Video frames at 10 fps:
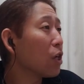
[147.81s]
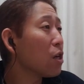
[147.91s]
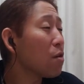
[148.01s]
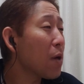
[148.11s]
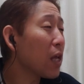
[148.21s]

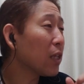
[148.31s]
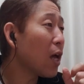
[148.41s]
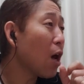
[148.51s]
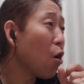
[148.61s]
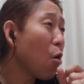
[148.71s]
秘め
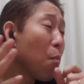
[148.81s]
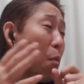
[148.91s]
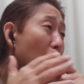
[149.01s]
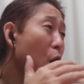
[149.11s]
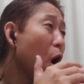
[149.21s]
た
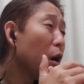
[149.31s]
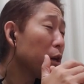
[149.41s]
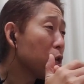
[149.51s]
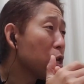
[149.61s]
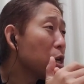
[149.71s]
思
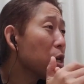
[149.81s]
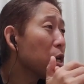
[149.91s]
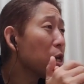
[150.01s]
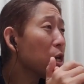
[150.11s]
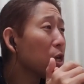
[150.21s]

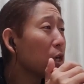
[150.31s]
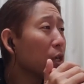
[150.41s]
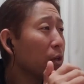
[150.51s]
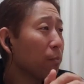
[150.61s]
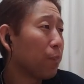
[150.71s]

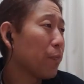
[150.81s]
い。